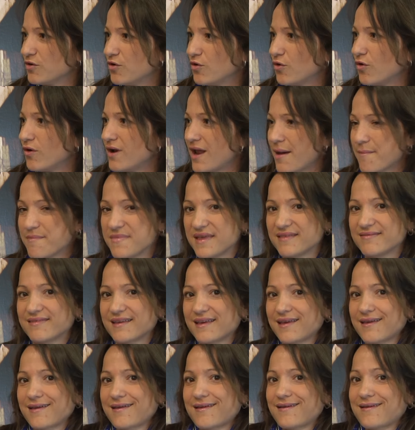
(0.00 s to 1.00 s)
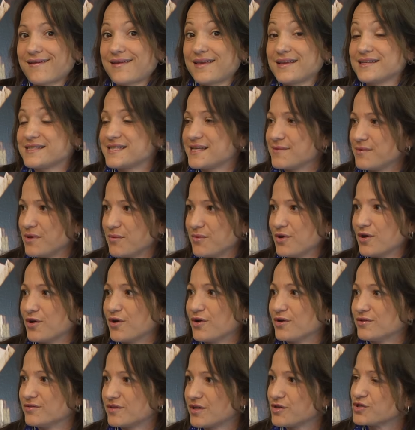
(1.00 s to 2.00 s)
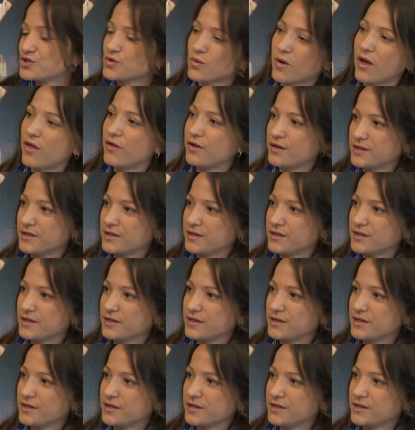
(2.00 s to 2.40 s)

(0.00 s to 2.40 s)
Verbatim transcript: Luego el ambiente que, se vivió la temporada que